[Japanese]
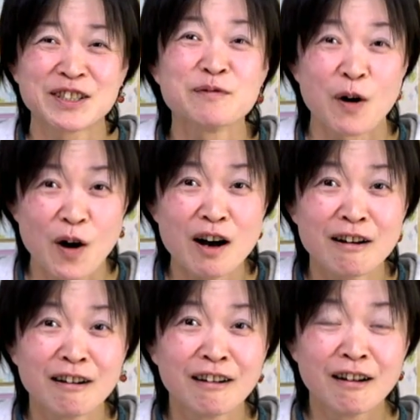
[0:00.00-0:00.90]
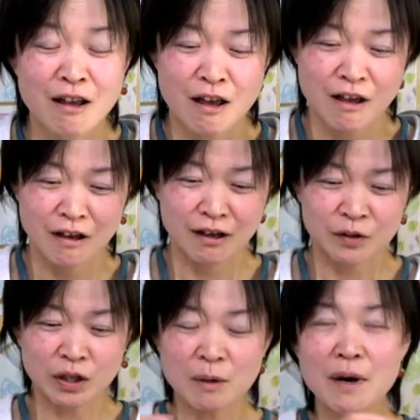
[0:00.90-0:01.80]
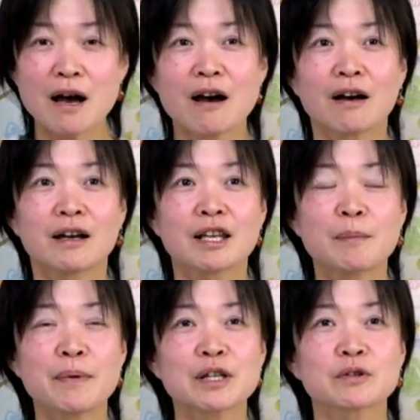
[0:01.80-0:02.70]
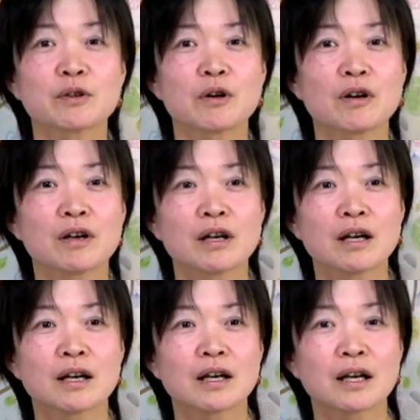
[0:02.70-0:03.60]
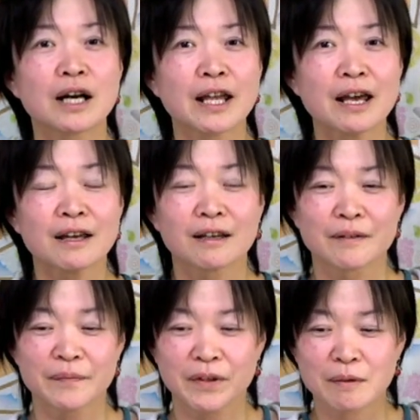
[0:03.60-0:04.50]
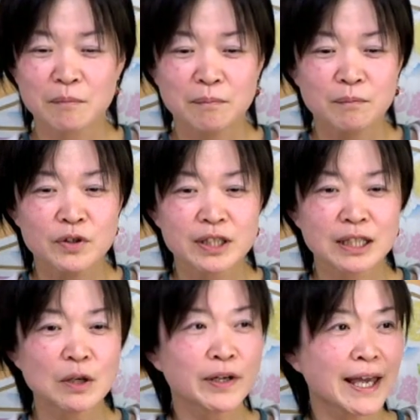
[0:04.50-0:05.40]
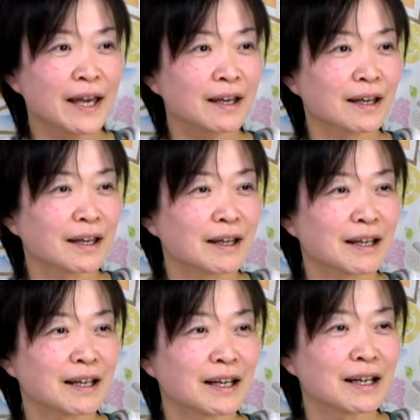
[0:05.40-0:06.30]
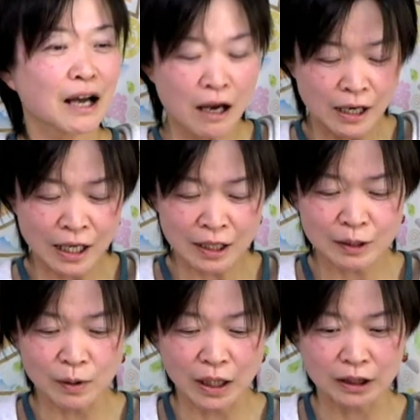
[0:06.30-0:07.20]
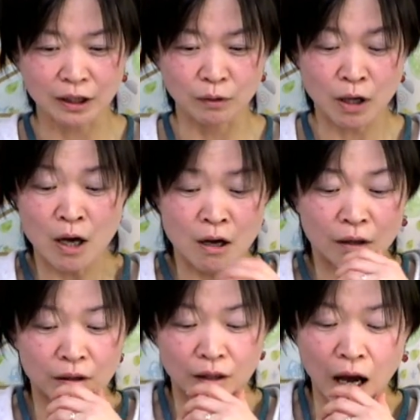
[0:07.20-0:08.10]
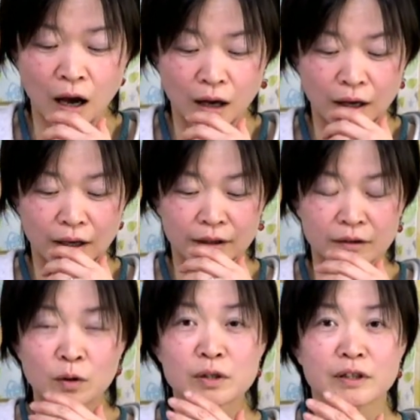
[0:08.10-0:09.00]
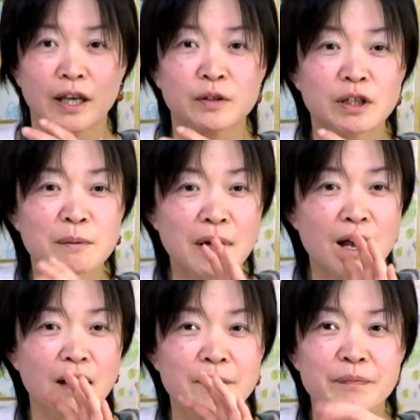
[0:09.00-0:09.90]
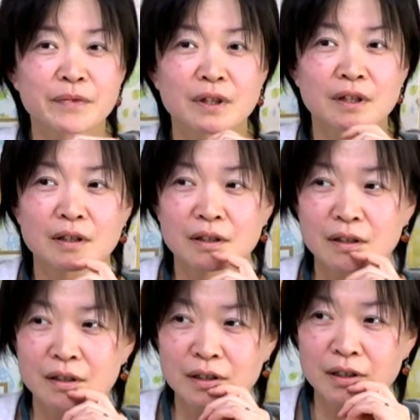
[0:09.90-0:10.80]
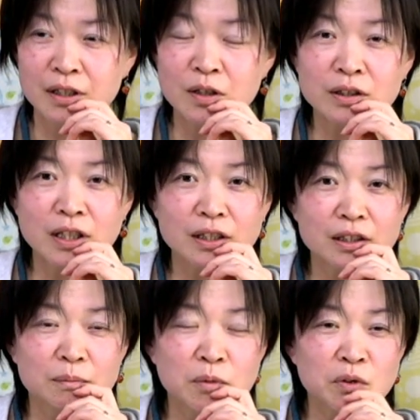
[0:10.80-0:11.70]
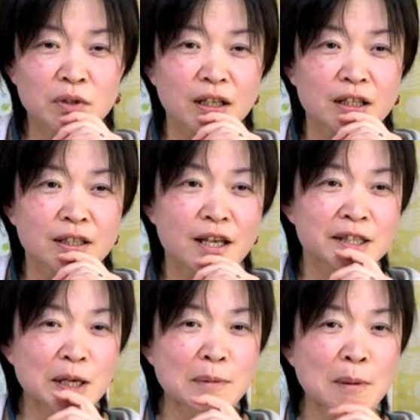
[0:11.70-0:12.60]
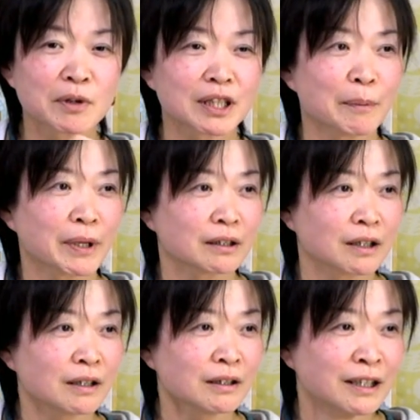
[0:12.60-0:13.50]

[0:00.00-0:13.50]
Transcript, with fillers: 雲それはやっぱりその、うん、あれ虫よけカラスあカラスを飼ってたのえあどうしてそれはいろんなものから電線を守るためですか